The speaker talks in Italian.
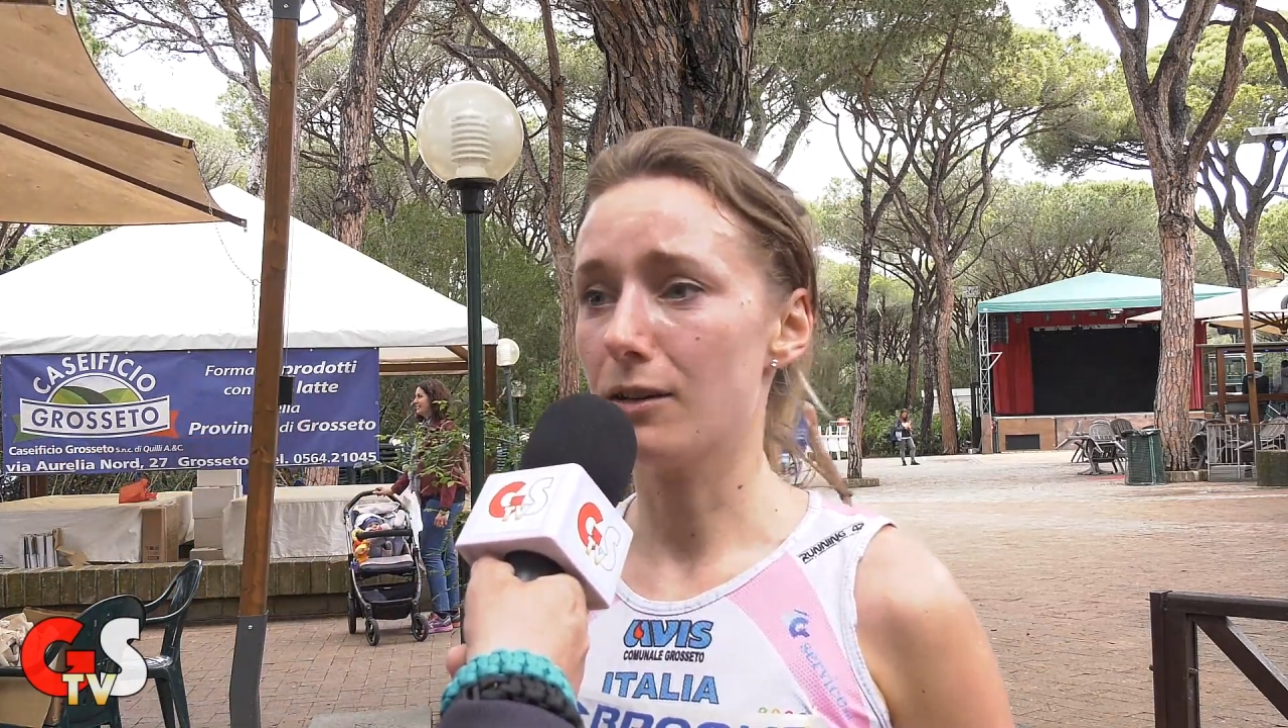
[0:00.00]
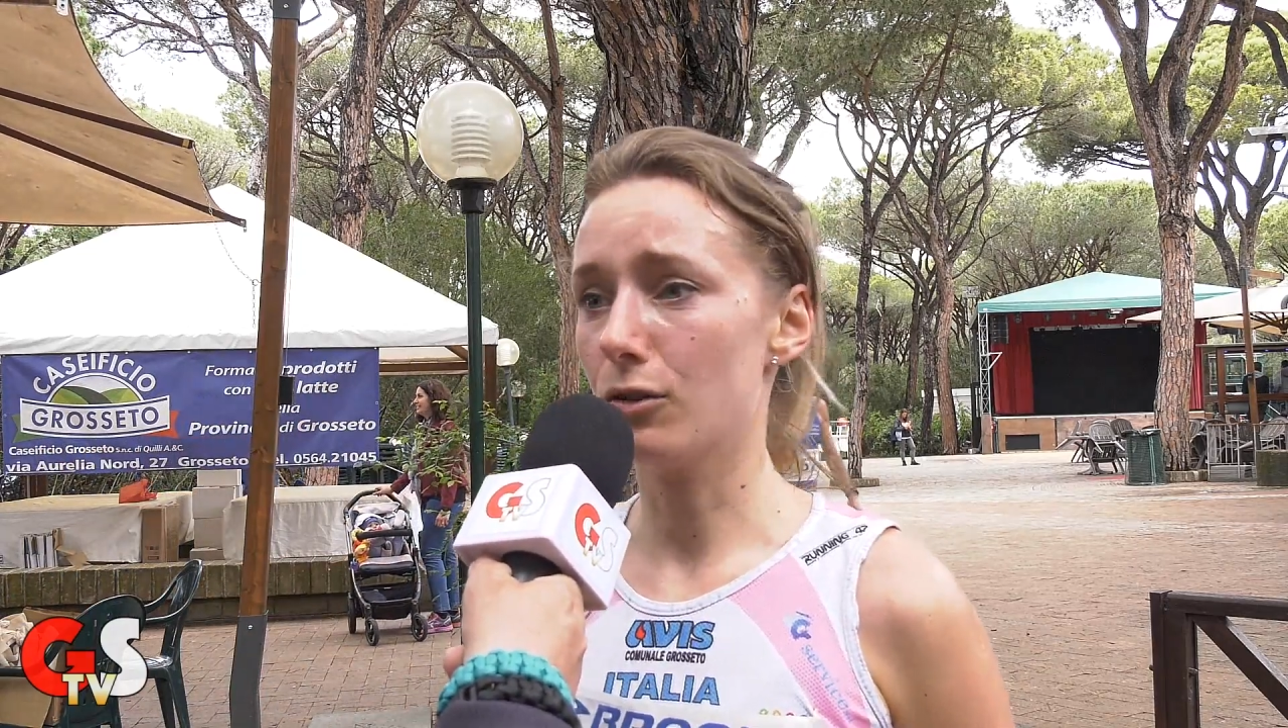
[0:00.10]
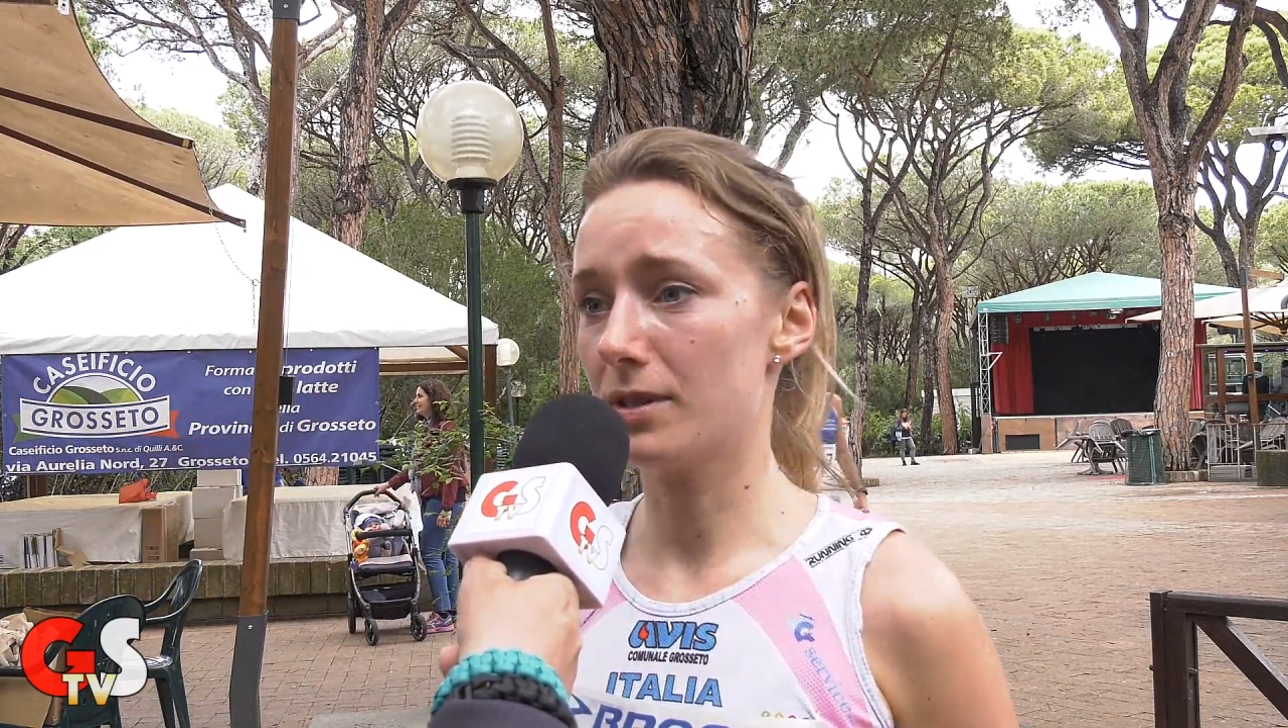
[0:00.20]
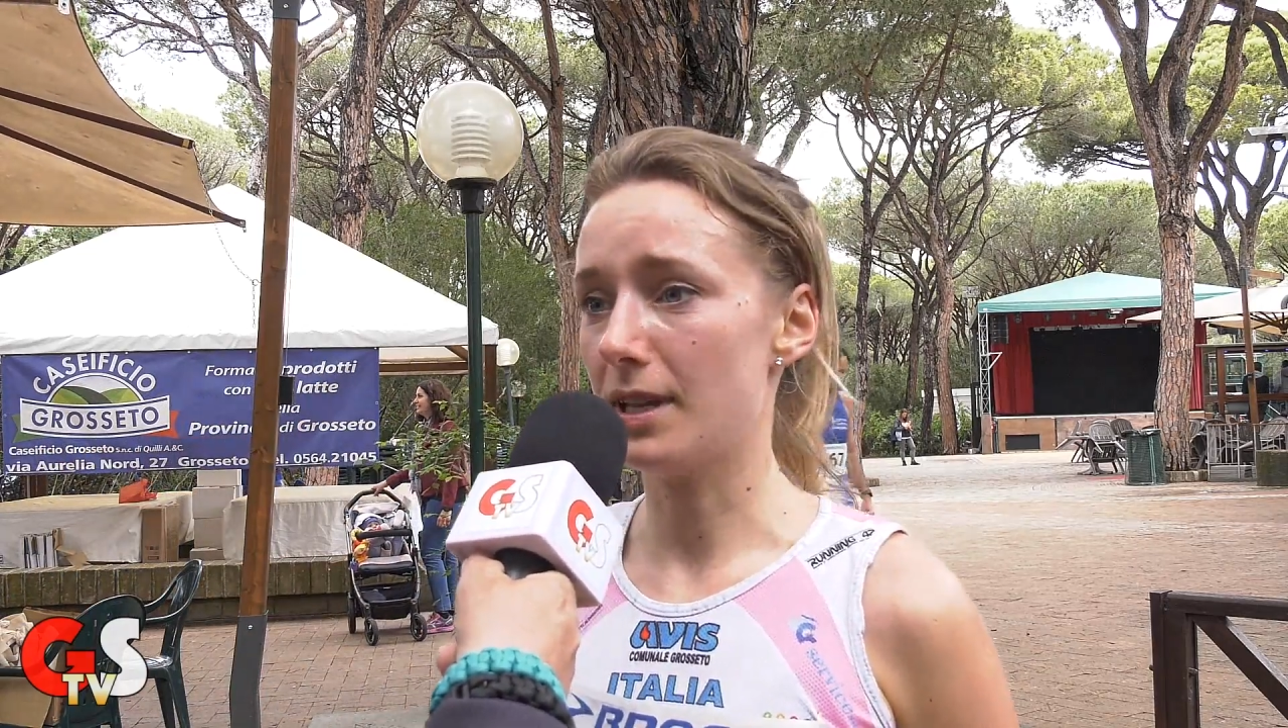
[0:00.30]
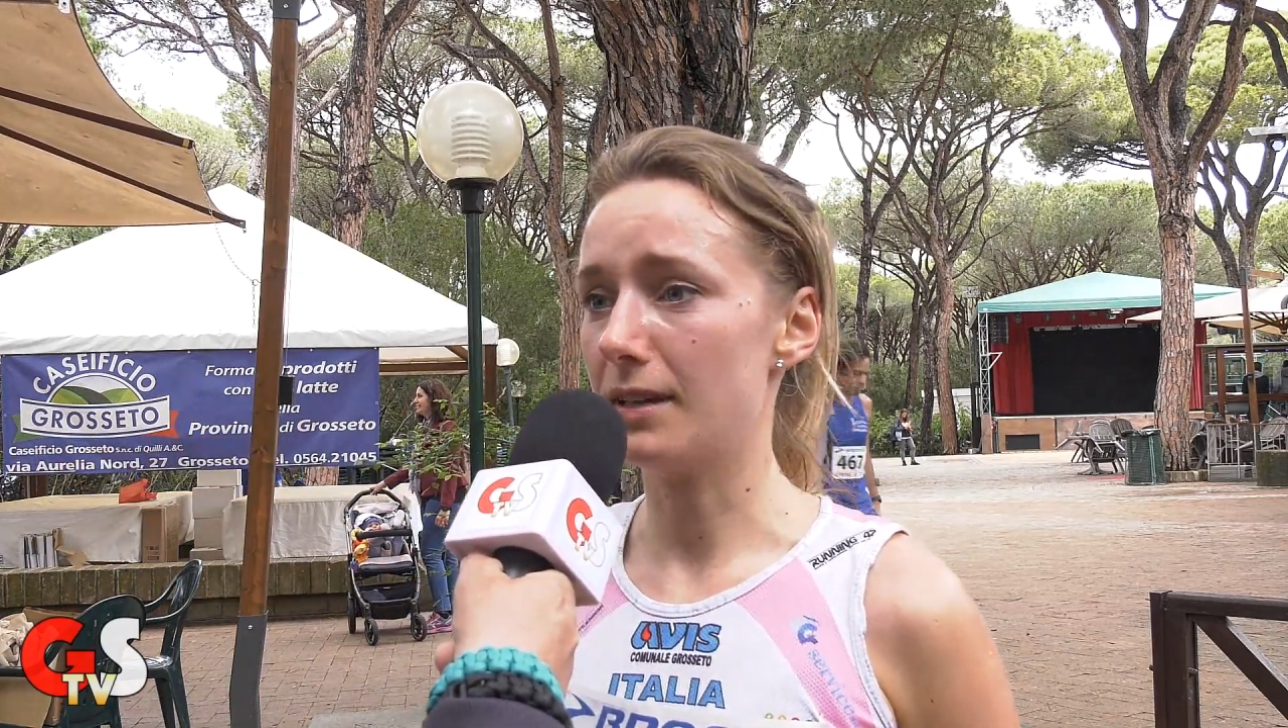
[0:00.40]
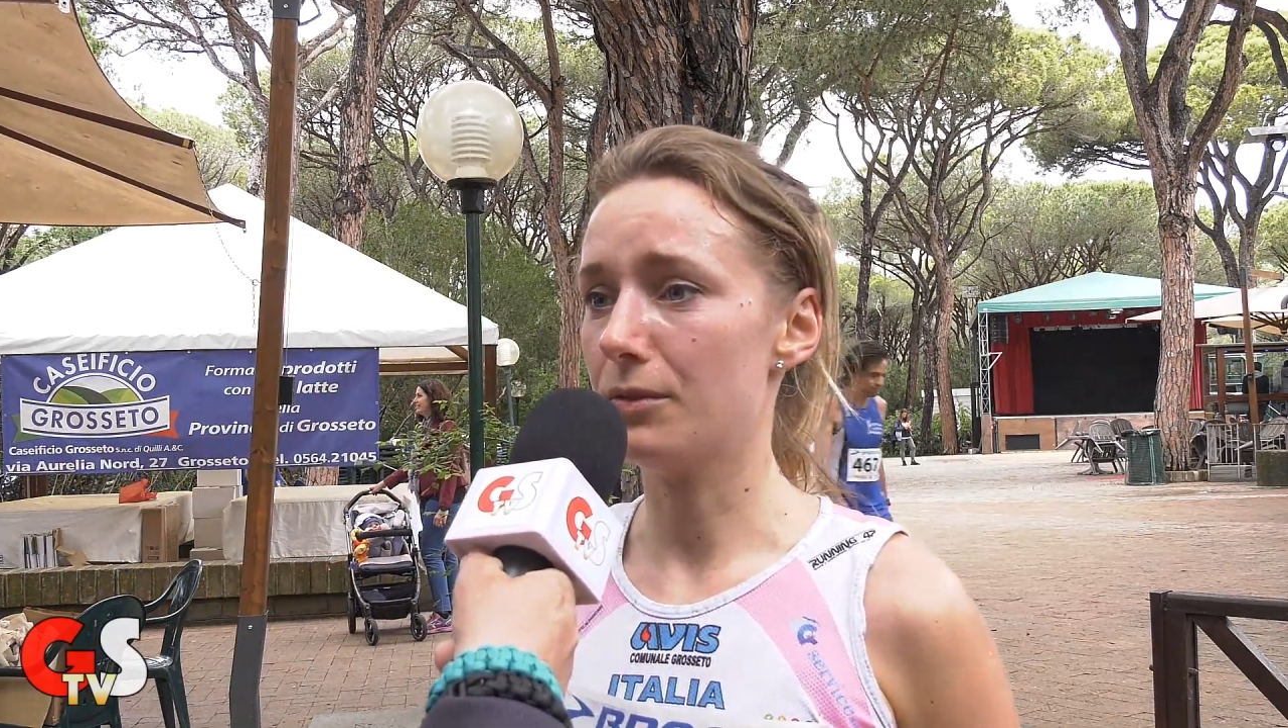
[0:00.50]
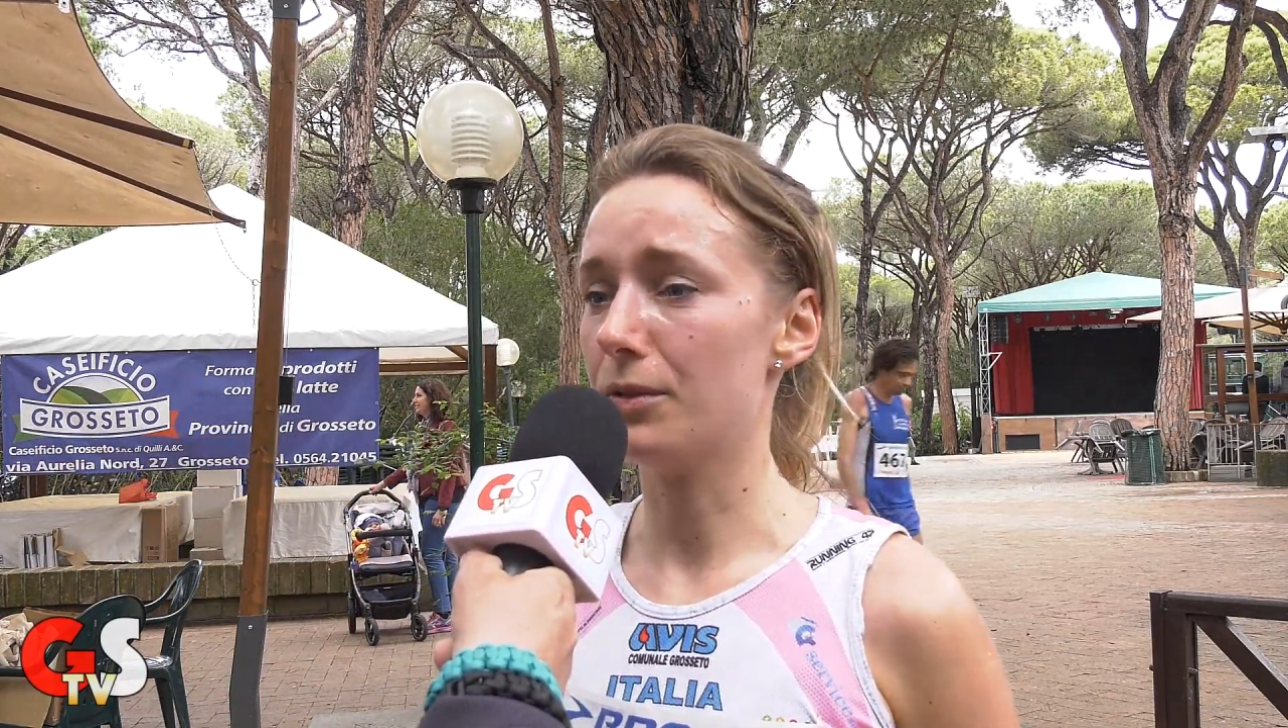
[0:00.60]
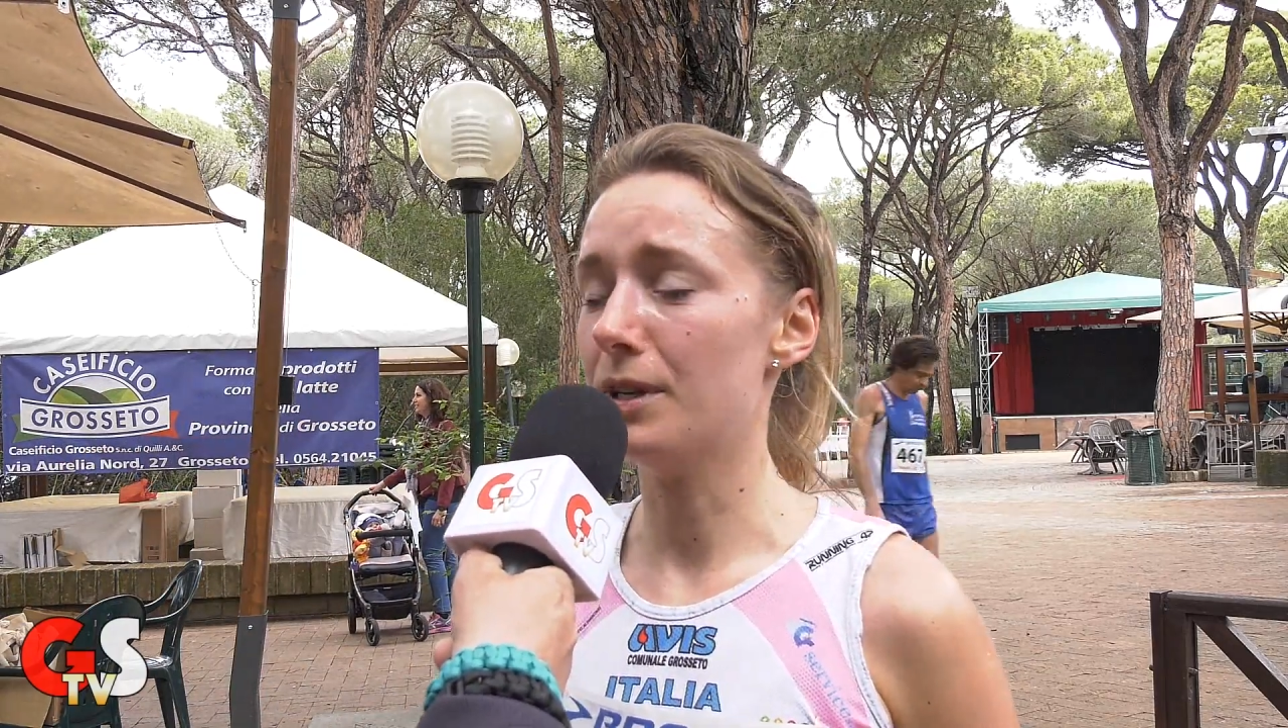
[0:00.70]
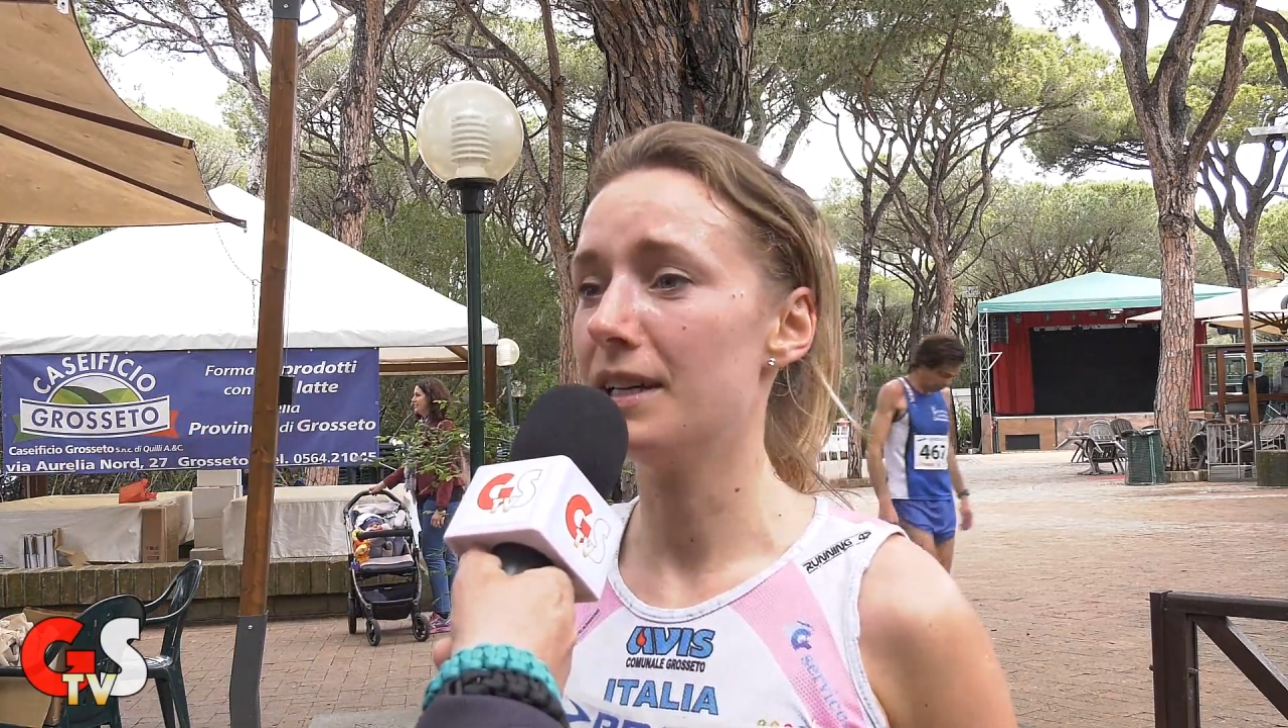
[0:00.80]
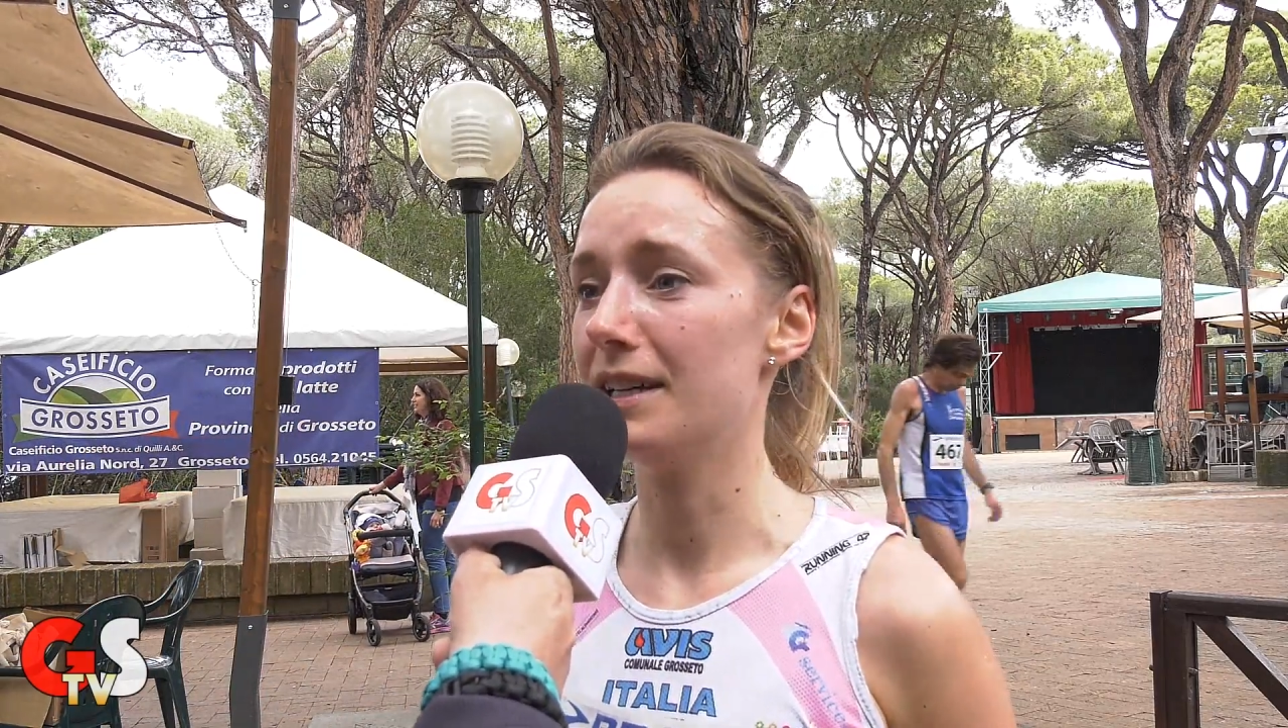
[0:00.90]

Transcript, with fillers: Grosseto.